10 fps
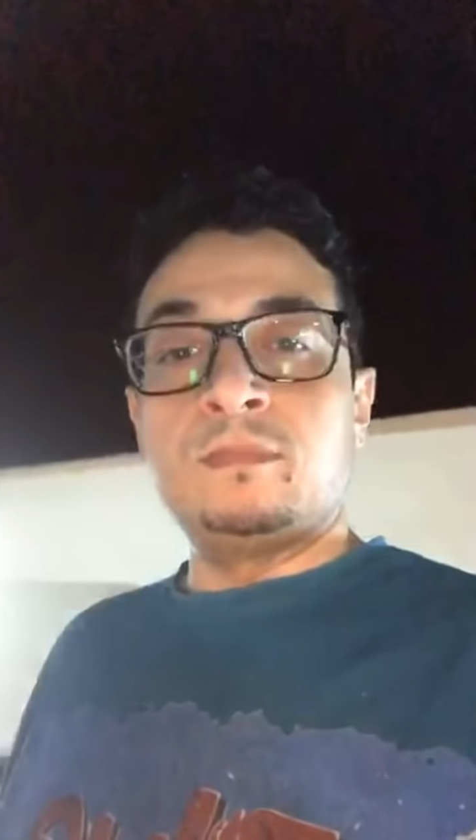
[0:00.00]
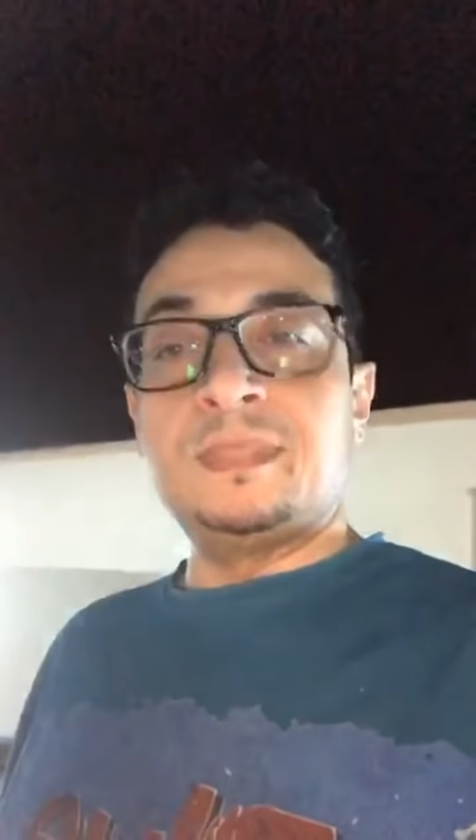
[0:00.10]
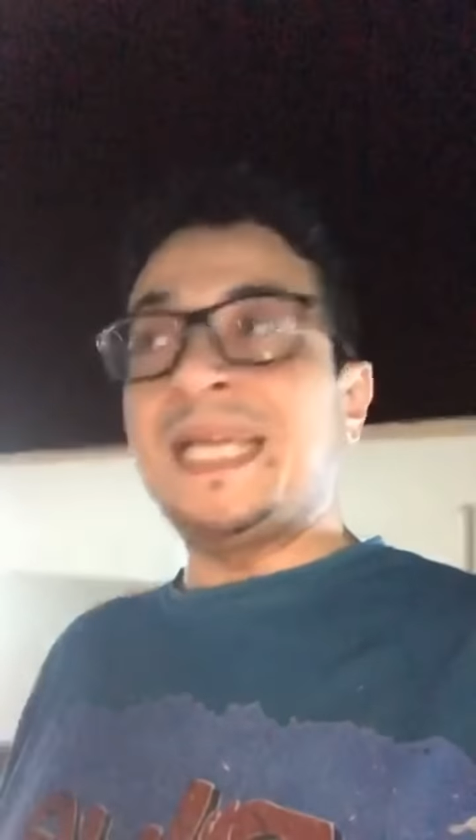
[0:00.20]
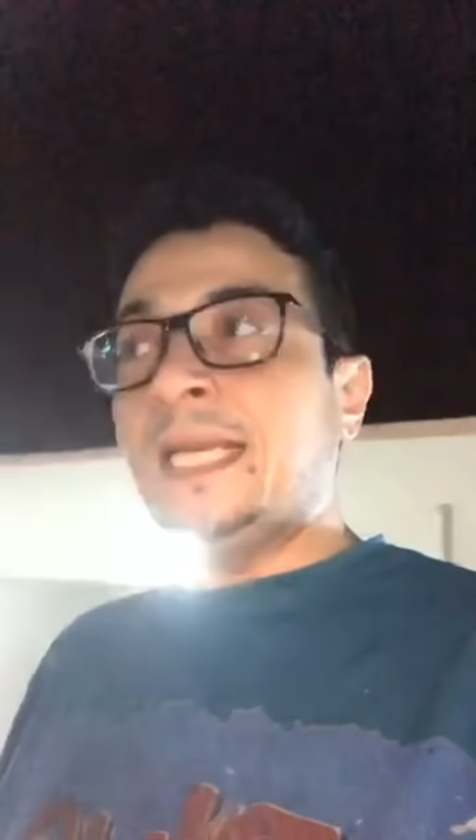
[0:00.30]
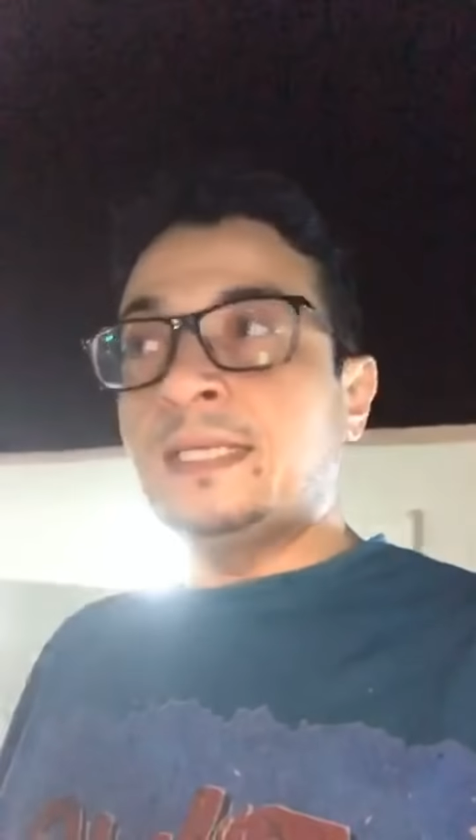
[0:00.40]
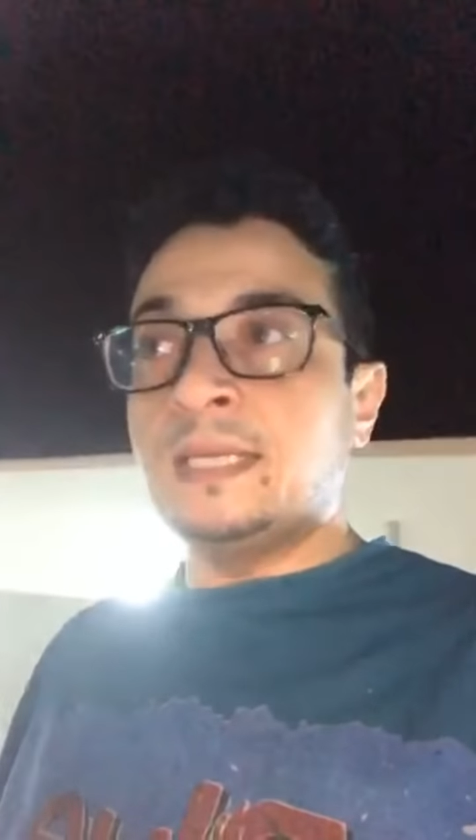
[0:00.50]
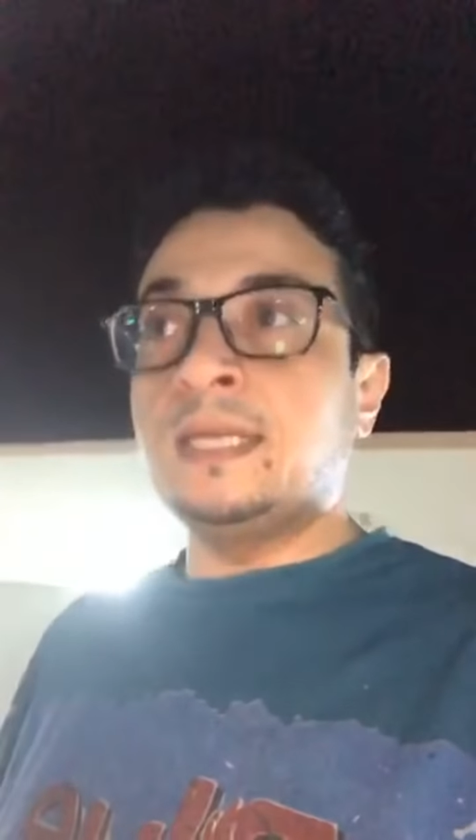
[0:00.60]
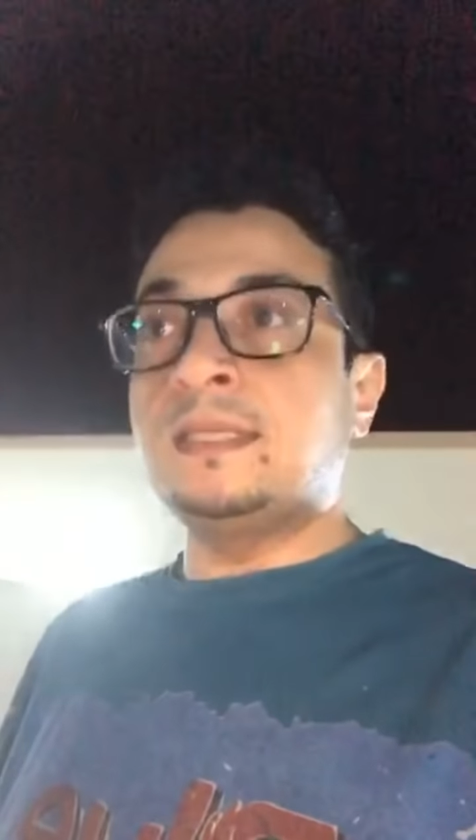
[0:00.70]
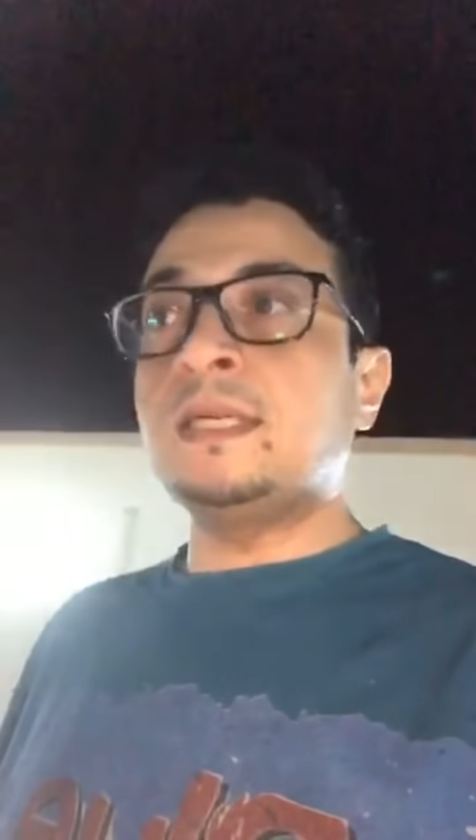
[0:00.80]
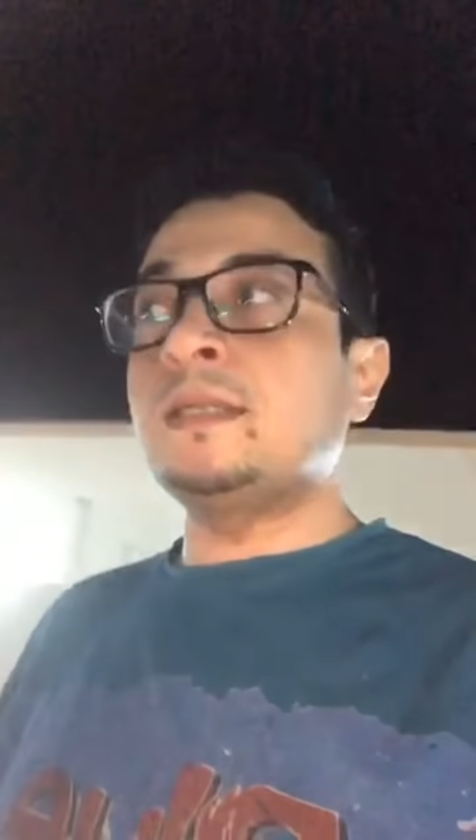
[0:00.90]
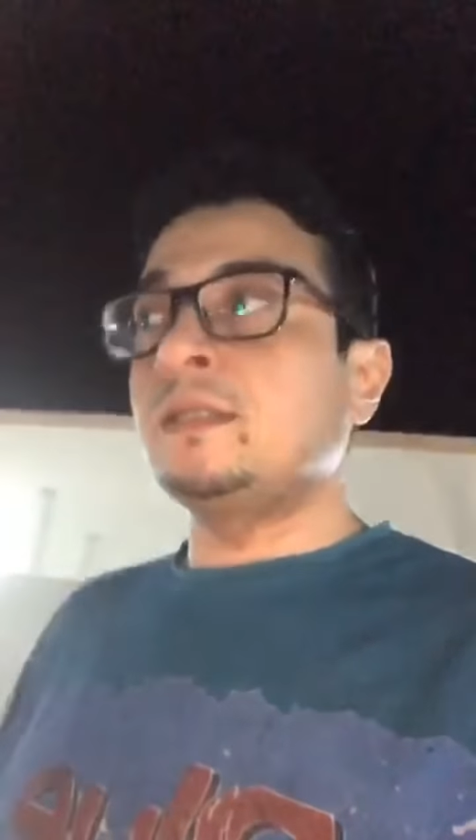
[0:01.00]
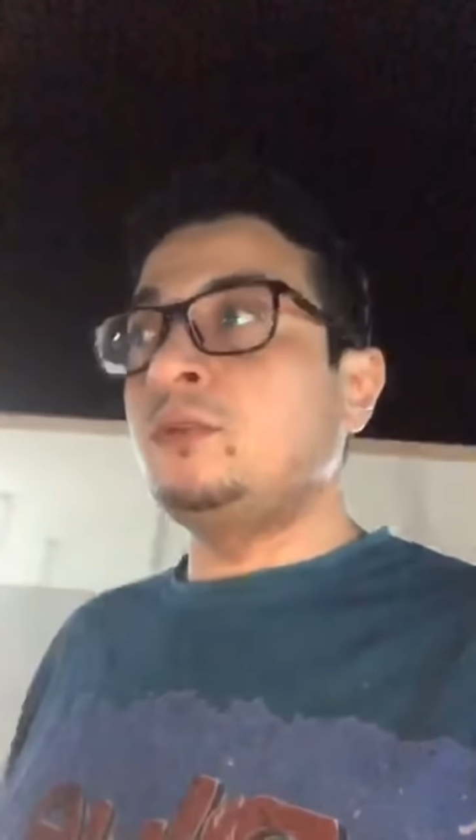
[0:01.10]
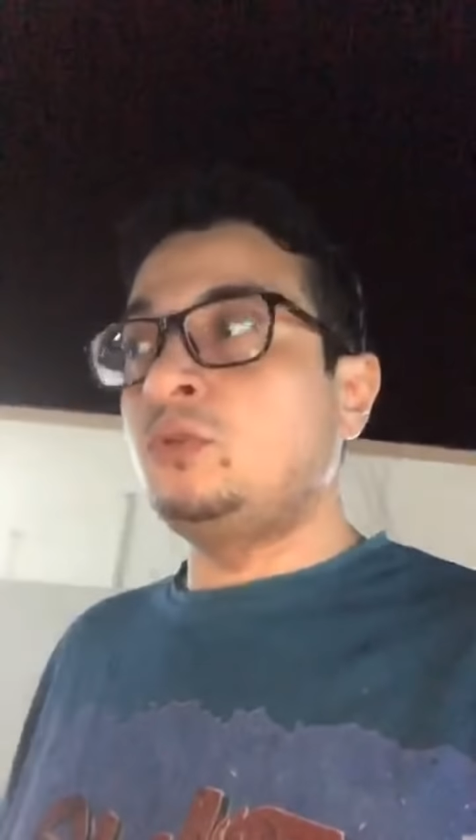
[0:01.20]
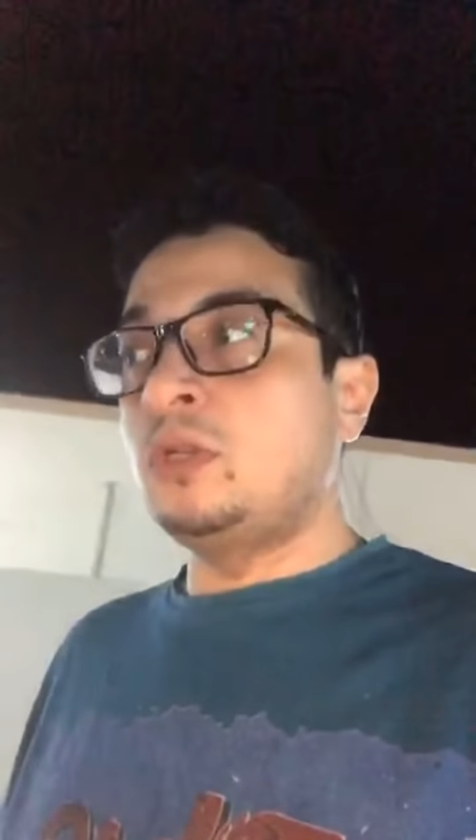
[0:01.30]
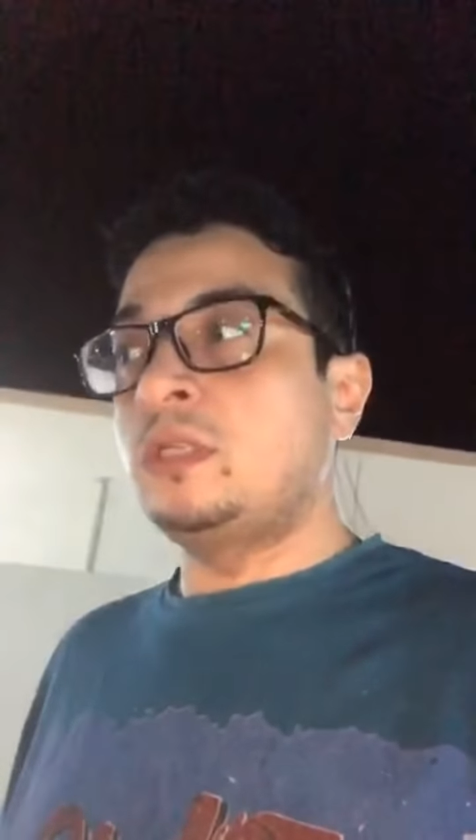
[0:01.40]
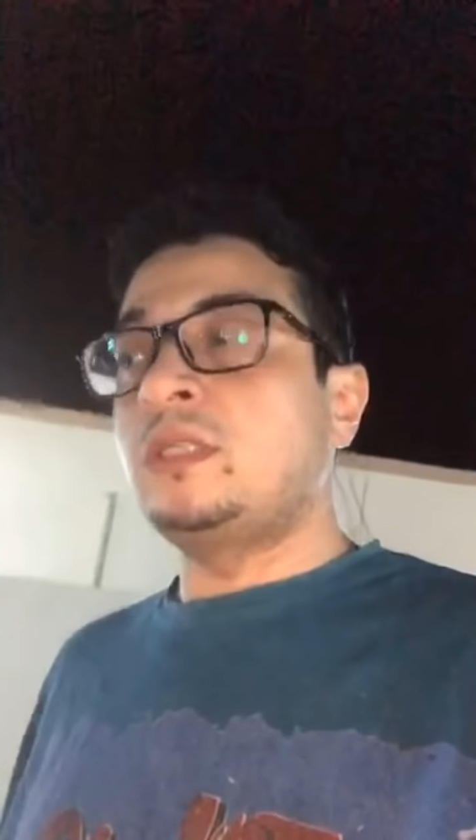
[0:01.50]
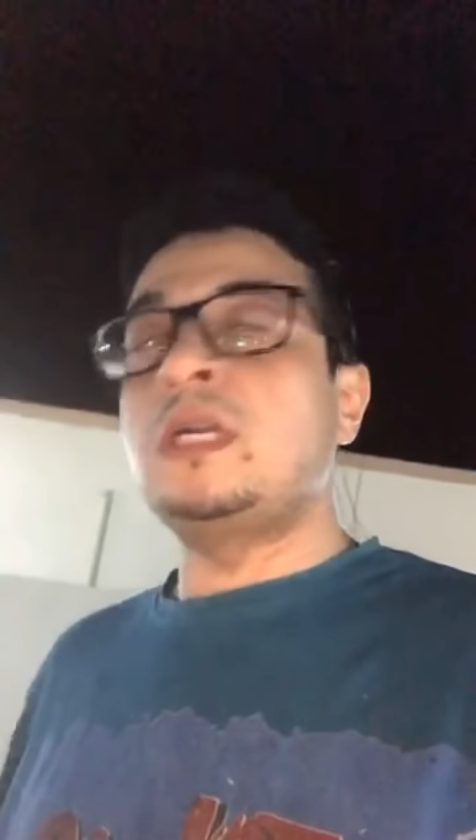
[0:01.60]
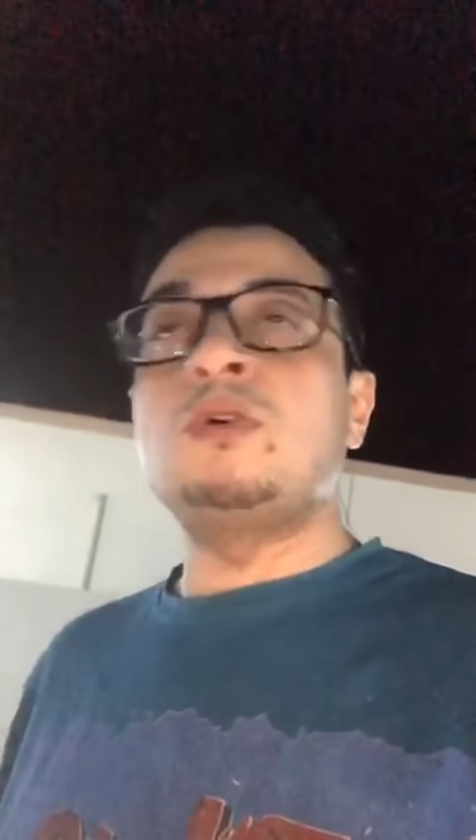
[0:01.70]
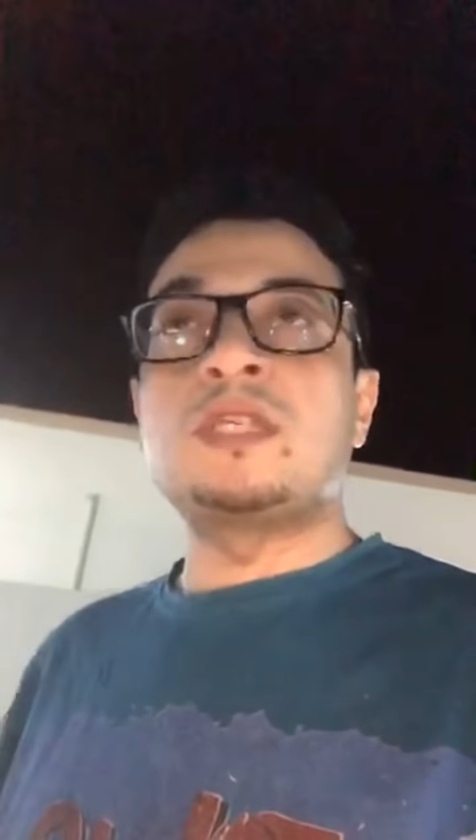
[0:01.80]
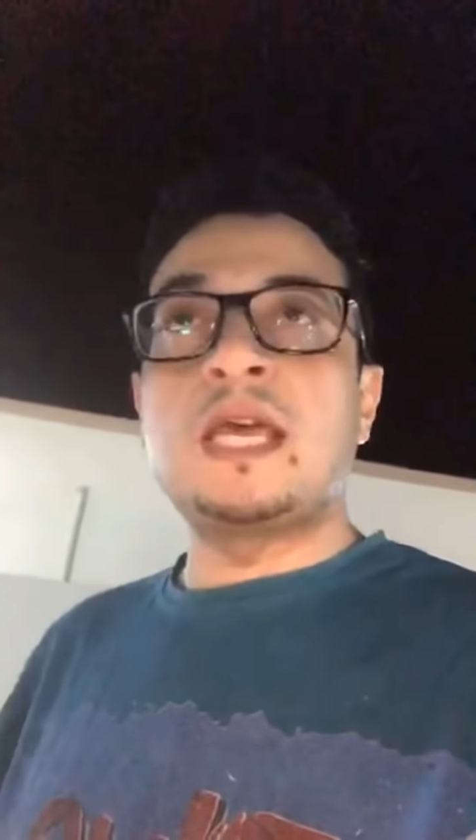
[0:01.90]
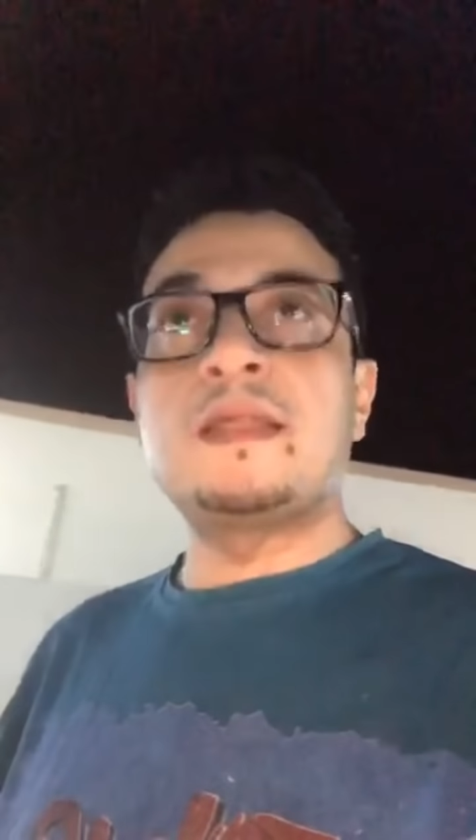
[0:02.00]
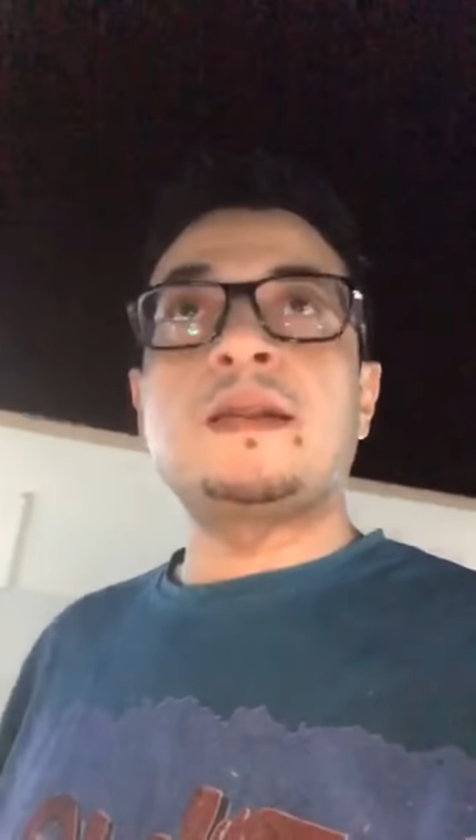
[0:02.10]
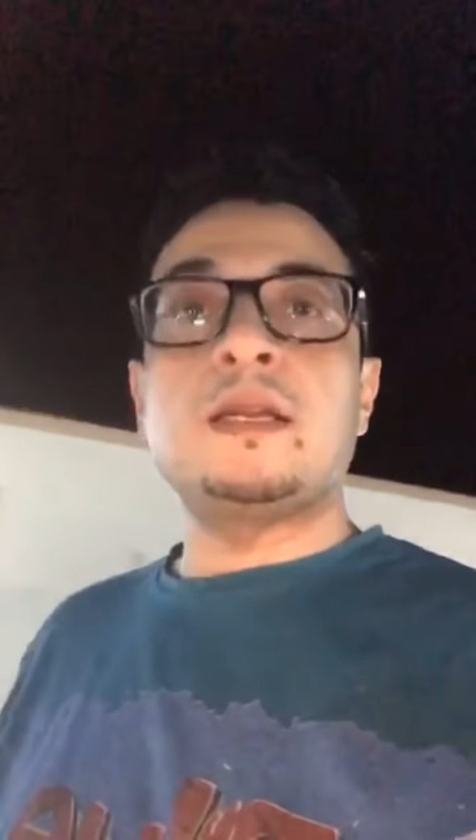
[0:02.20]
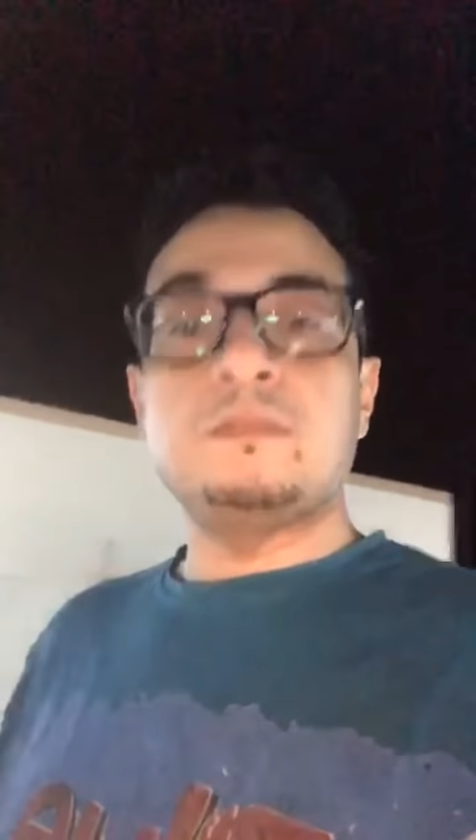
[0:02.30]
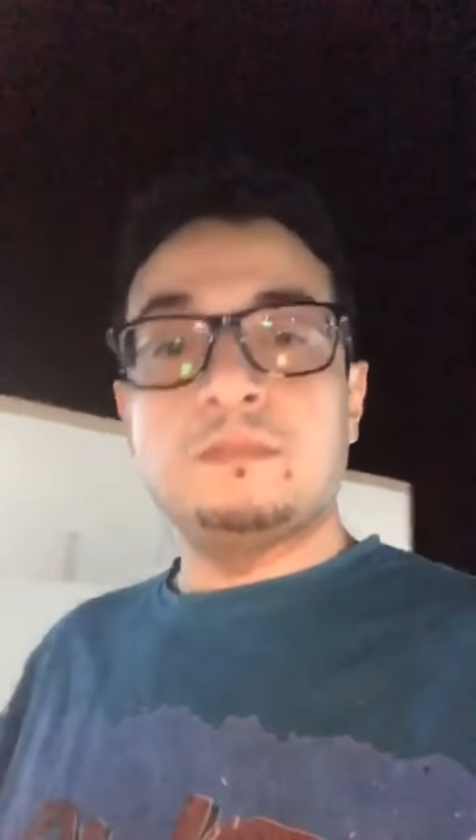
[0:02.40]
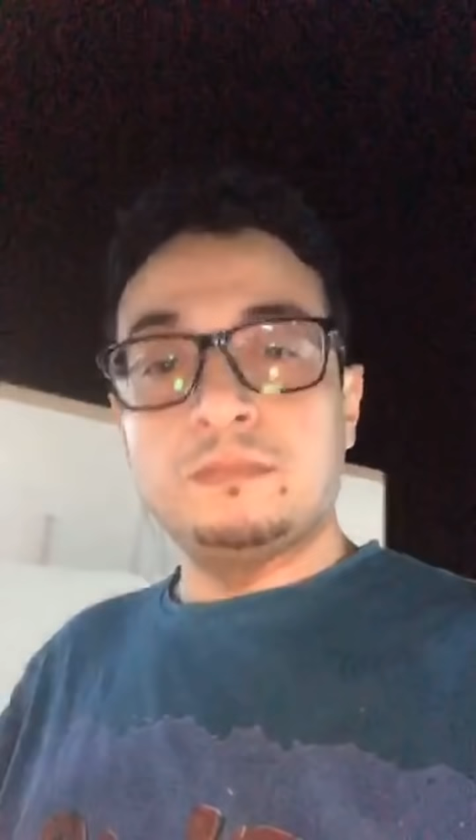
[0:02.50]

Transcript: يعني أنا أعتقد أن نتجاوز هذا الرقم